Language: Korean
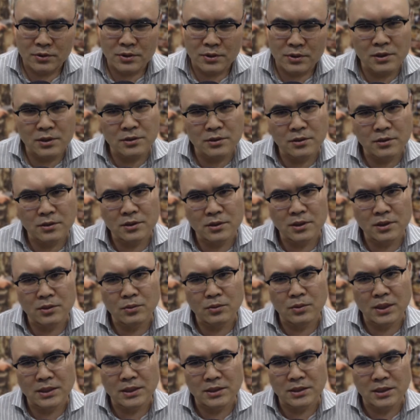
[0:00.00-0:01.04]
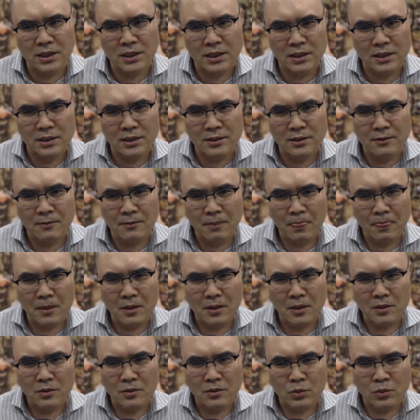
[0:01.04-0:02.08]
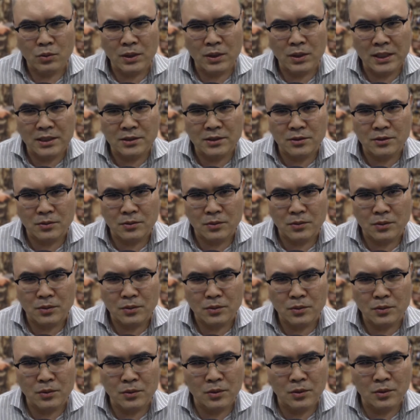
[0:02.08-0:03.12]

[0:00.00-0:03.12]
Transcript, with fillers: 그래서 그게 또 한창 논란이 있었고 또